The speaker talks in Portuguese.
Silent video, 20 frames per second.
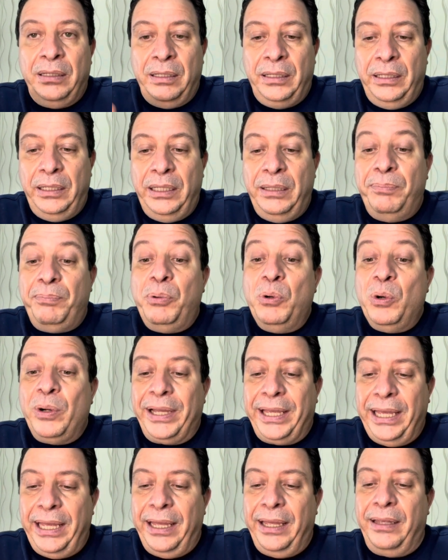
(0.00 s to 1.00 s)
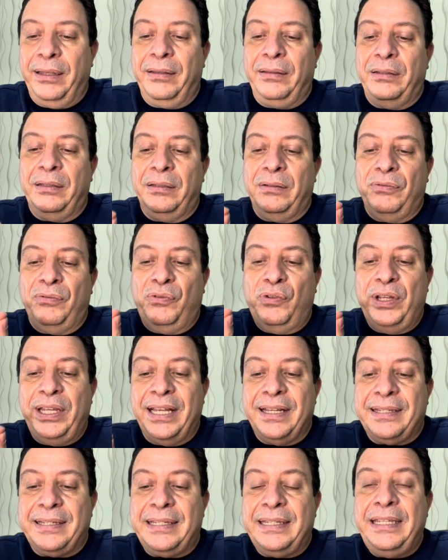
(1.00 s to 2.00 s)
E por quê? Foi
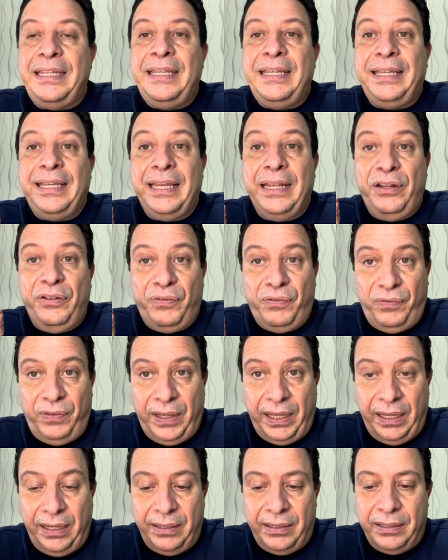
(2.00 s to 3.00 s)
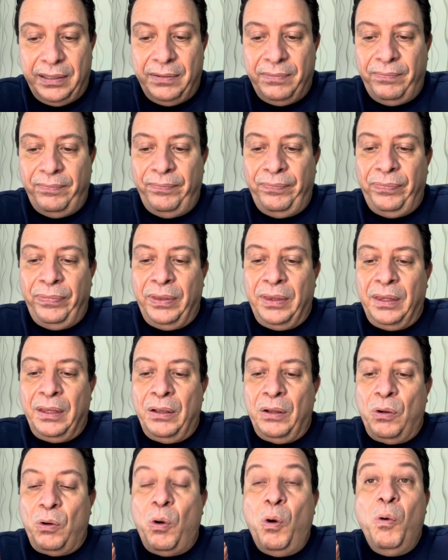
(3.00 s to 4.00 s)
assim que ele fez
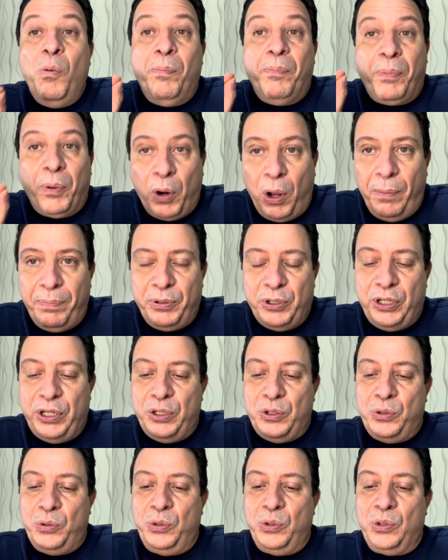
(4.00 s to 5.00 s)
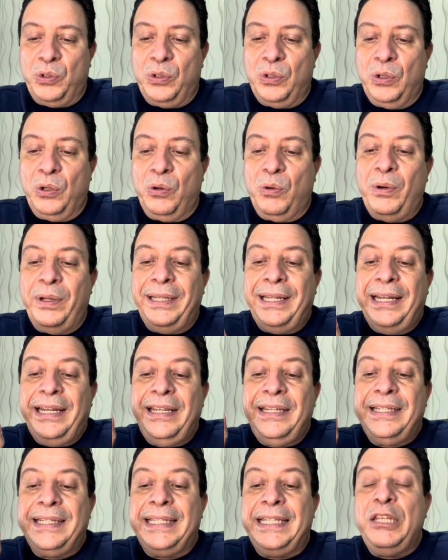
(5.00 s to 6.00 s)
com o próprio Jesus quando ele
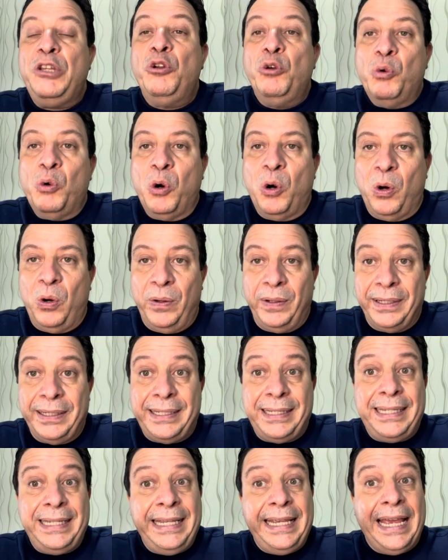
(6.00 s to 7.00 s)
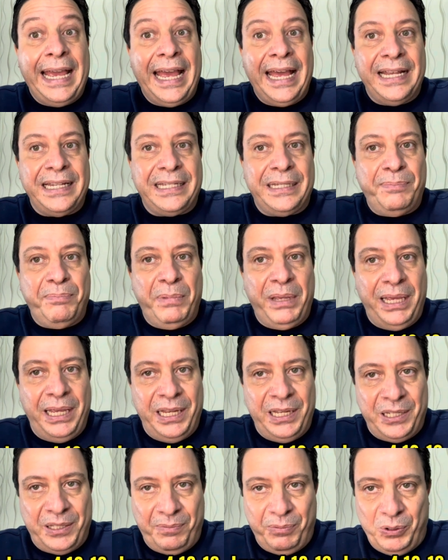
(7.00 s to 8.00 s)
insinuou, se és
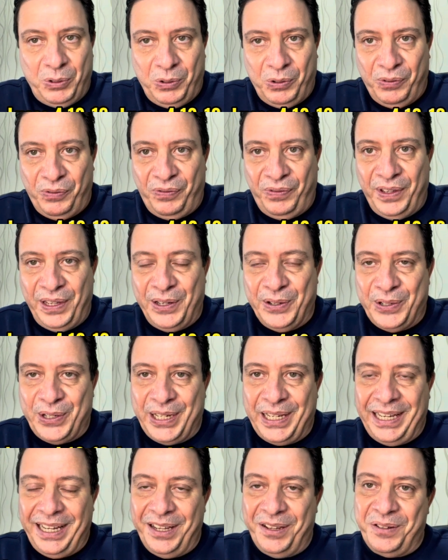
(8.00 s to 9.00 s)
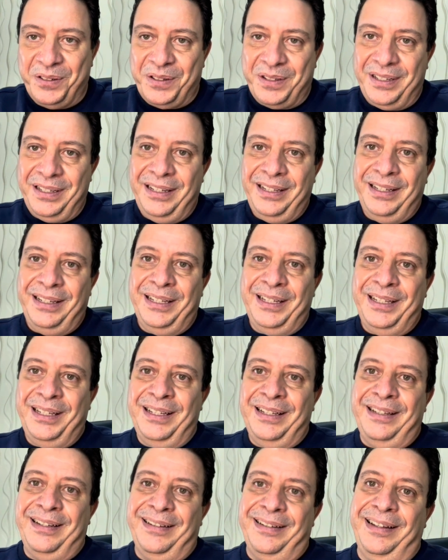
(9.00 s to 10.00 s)
mesmo o Filho de Deus,
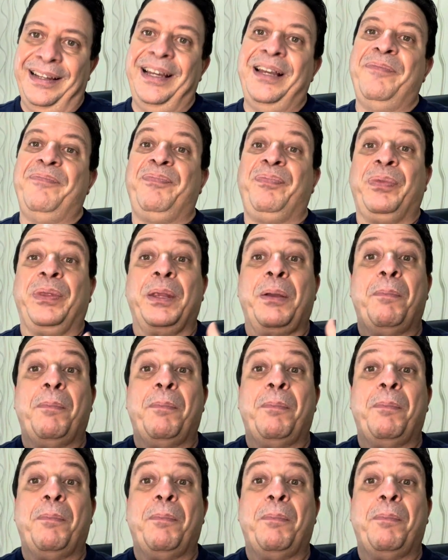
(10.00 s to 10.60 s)
né?